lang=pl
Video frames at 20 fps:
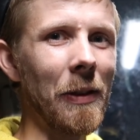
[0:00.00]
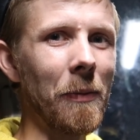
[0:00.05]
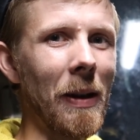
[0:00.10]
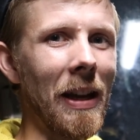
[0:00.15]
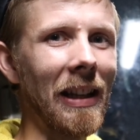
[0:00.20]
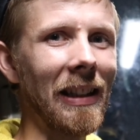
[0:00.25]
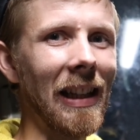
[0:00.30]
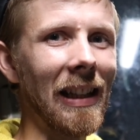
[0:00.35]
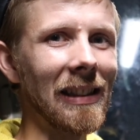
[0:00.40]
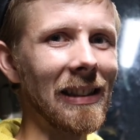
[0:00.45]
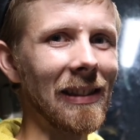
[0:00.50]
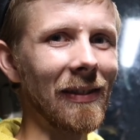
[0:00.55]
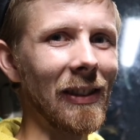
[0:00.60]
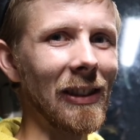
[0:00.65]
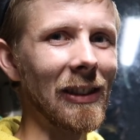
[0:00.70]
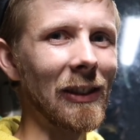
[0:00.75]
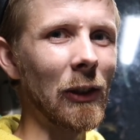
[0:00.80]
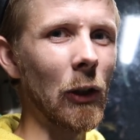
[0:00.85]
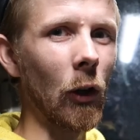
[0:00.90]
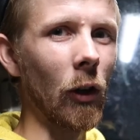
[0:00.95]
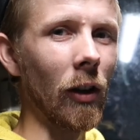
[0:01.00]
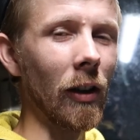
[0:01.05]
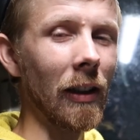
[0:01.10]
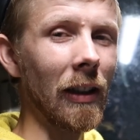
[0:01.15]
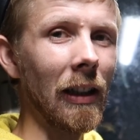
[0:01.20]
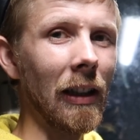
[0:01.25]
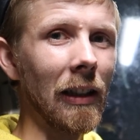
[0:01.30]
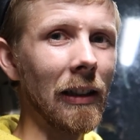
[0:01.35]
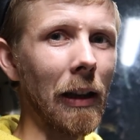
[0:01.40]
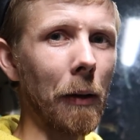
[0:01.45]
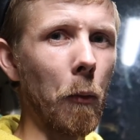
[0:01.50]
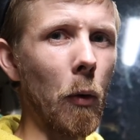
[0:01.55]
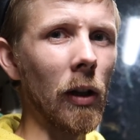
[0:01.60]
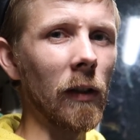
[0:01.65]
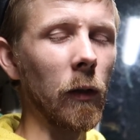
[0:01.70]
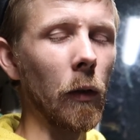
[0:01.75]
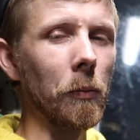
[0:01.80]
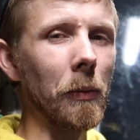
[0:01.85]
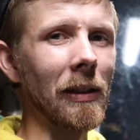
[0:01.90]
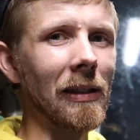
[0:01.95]
imię i nazwisko, tam
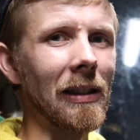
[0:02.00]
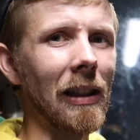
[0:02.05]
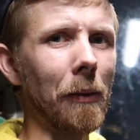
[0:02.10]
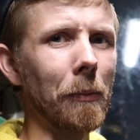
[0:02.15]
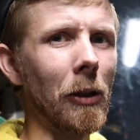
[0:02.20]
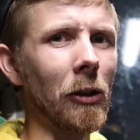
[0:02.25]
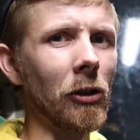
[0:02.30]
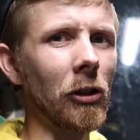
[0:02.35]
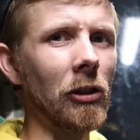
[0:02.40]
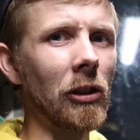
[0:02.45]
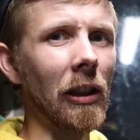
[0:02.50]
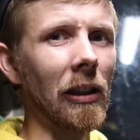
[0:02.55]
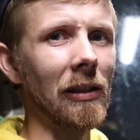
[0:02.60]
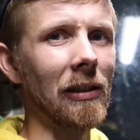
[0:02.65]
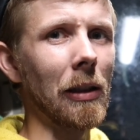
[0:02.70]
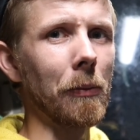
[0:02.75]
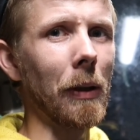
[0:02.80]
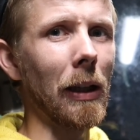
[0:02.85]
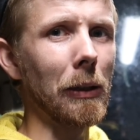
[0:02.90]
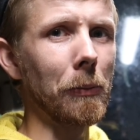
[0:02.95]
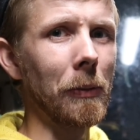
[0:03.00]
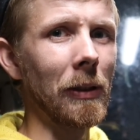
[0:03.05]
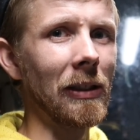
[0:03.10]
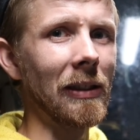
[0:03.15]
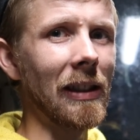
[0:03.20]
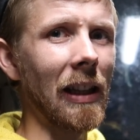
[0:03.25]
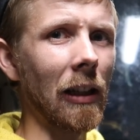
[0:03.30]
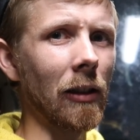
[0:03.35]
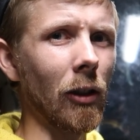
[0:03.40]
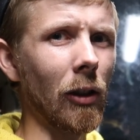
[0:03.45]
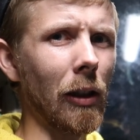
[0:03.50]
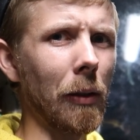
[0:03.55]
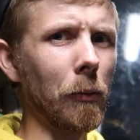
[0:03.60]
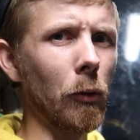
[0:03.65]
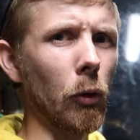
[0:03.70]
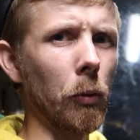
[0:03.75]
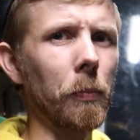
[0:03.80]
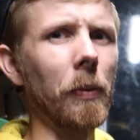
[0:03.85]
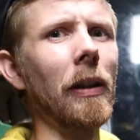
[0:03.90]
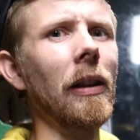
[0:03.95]
łatwo mnie znamierzycie, jestem
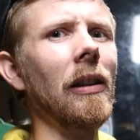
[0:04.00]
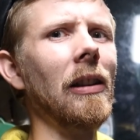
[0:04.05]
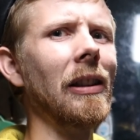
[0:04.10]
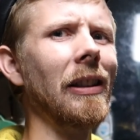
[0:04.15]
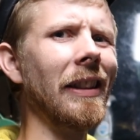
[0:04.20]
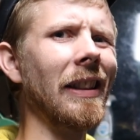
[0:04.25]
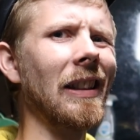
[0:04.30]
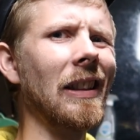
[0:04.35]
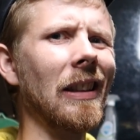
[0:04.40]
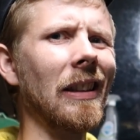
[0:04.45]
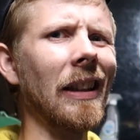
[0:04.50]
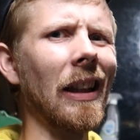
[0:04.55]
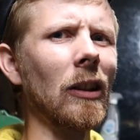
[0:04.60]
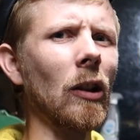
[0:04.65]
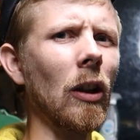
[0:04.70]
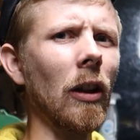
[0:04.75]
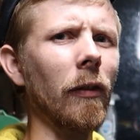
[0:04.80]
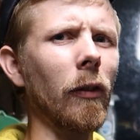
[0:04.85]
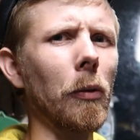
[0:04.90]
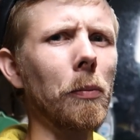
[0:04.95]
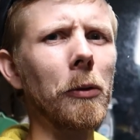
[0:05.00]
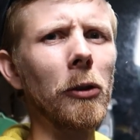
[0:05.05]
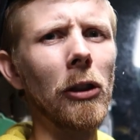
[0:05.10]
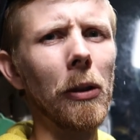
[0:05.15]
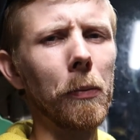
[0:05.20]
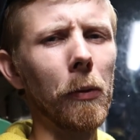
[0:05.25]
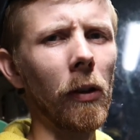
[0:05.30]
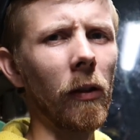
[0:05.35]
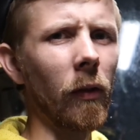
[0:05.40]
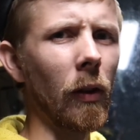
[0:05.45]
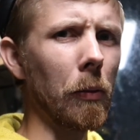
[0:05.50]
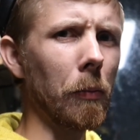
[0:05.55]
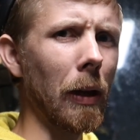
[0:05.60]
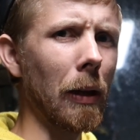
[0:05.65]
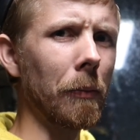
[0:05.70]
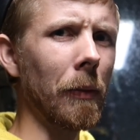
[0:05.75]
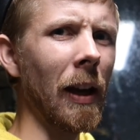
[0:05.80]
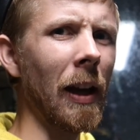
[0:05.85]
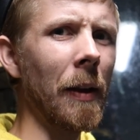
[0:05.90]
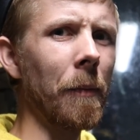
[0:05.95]
administratorem grupy, link na dole w opisie pod
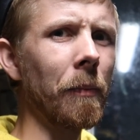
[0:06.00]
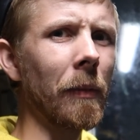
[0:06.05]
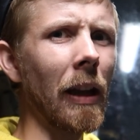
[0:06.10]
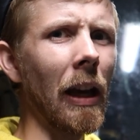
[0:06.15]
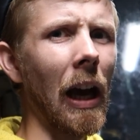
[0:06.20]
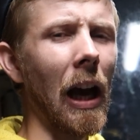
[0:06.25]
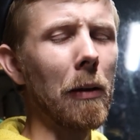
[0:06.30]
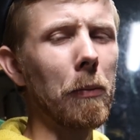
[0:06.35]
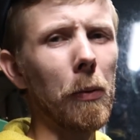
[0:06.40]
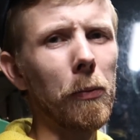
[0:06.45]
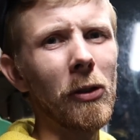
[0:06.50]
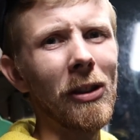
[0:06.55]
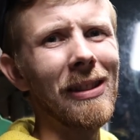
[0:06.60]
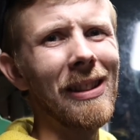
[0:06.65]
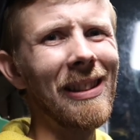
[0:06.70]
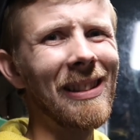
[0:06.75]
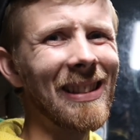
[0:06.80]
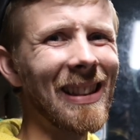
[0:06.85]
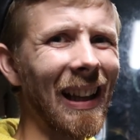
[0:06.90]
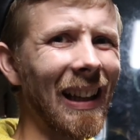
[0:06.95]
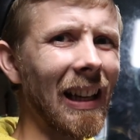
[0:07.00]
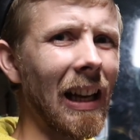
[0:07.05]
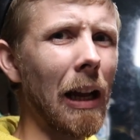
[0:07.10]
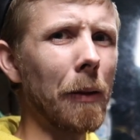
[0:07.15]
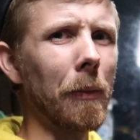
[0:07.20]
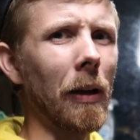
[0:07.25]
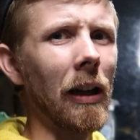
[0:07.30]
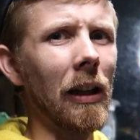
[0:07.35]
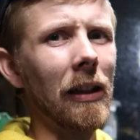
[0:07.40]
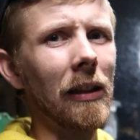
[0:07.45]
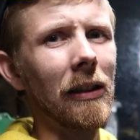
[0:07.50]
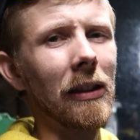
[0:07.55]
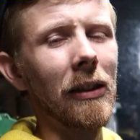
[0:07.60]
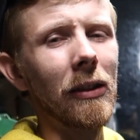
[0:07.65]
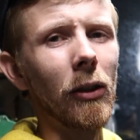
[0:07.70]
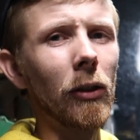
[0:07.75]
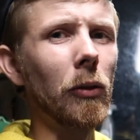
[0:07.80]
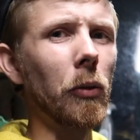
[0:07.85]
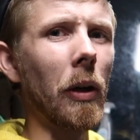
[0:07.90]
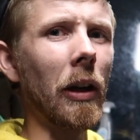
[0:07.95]
filmem albo przez Instagrama,
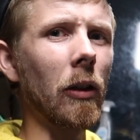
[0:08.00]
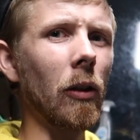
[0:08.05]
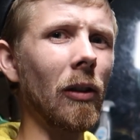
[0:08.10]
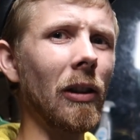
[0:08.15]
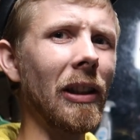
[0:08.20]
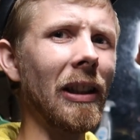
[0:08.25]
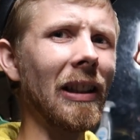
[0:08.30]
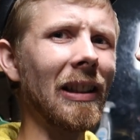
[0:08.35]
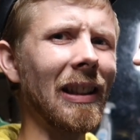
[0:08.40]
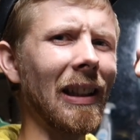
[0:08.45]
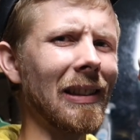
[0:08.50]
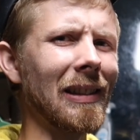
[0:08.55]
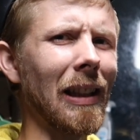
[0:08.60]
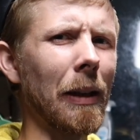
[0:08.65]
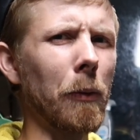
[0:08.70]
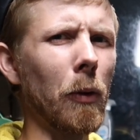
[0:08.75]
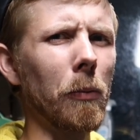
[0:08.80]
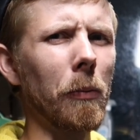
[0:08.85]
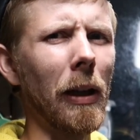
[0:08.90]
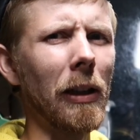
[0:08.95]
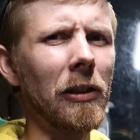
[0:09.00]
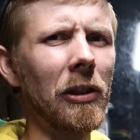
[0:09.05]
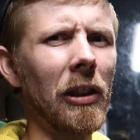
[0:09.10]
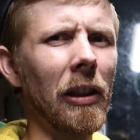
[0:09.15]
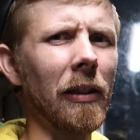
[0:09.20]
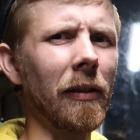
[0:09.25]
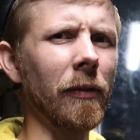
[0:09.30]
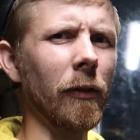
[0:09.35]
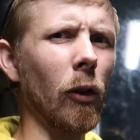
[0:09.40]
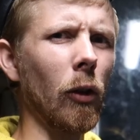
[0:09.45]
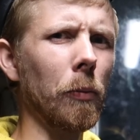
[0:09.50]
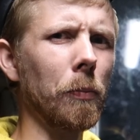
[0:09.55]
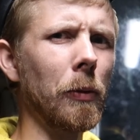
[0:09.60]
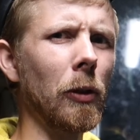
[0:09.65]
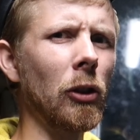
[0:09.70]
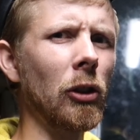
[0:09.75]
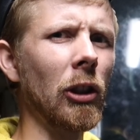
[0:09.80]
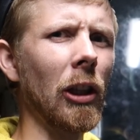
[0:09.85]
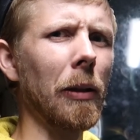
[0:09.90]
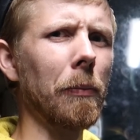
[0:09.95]
e, do którego link tak samo macie w
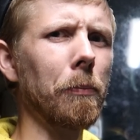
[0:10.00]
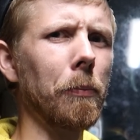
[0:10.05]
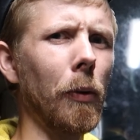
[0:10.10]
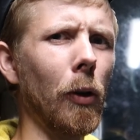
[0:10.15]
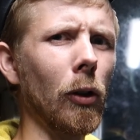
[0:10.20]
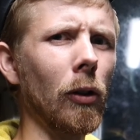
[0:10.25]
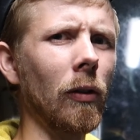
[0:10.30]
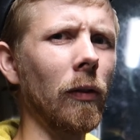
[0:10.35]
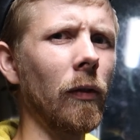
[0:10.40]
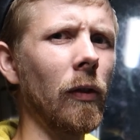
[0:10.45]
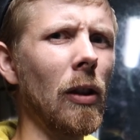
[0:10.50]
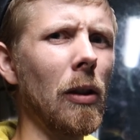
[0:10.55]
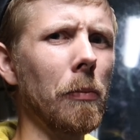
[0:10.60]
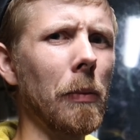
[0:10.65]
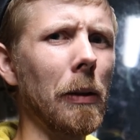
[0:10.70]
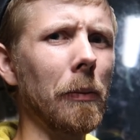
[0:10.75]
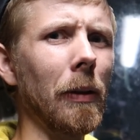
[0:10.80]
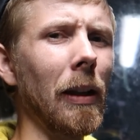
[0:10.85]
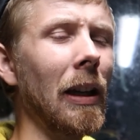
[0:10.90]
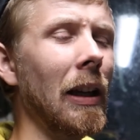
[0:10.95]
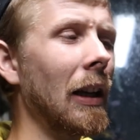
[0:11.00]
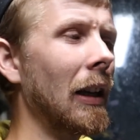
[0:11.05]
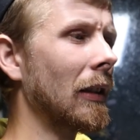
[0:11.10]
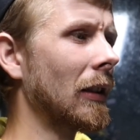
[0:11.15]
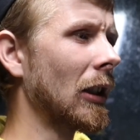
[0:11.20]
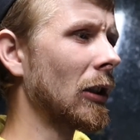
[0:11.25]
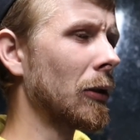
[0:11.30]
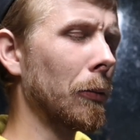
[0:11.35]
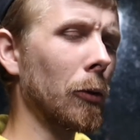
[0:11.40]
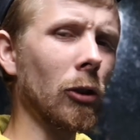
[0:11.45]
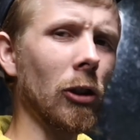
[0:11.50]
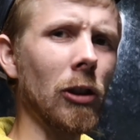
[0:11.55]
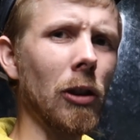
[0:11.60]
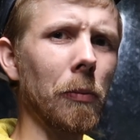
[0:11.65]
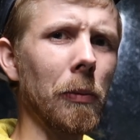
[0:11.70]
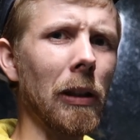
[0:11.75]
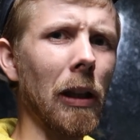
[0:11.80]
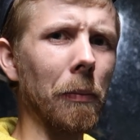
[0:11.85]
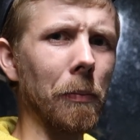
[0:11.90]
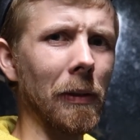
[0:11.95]
opisie pod filmem. Też
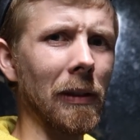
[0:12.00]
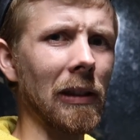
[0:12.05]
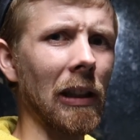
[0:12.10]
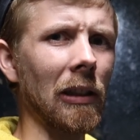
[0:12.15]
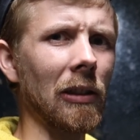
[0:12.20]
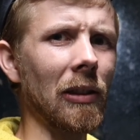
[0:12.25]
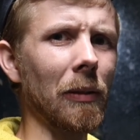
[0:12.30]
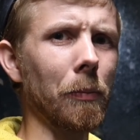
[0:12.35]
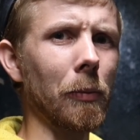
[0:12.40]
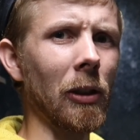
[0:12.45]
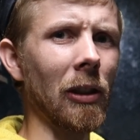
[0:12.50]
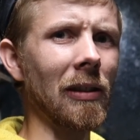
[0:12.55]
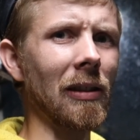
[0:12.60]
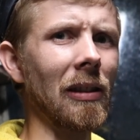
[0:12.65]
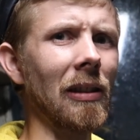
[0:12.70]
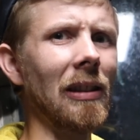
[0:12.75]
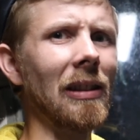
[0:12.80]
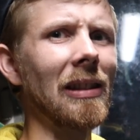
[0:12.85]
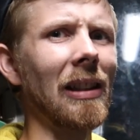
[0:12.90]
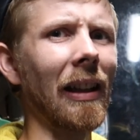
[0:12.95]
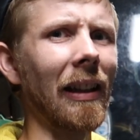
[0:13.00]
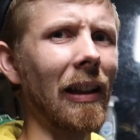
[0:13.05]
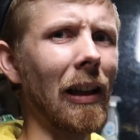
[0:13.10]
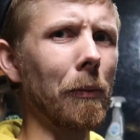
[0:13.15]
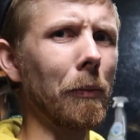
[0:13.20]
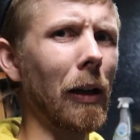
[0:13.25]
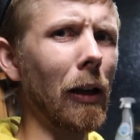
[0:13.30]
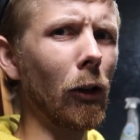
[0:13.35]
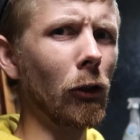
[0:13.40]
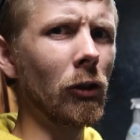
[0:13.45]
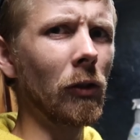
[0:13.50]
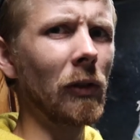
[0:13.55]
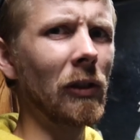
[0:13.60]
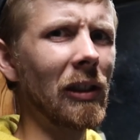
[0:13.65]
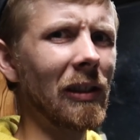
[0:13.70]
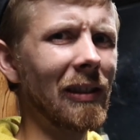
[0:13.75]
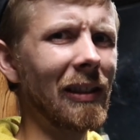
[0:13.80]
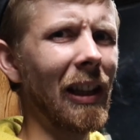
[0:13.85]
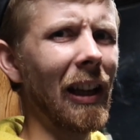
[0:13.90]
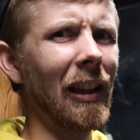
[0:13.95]
możecie mi napisać przez Instagrama.
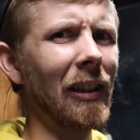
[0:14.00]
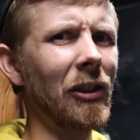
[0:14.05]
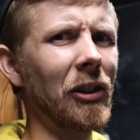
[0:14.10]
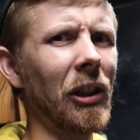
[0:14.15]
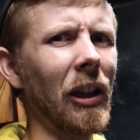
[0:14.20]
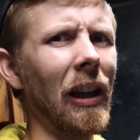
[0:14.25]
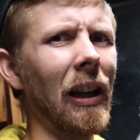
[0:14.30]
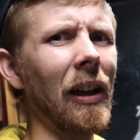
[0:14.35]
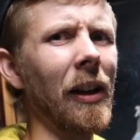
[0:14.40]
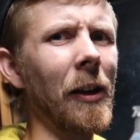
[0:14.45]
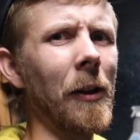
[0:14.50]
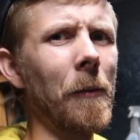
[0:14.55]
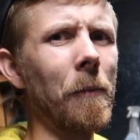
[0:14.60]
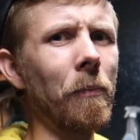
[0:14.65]
Oczywiście zdjęcia,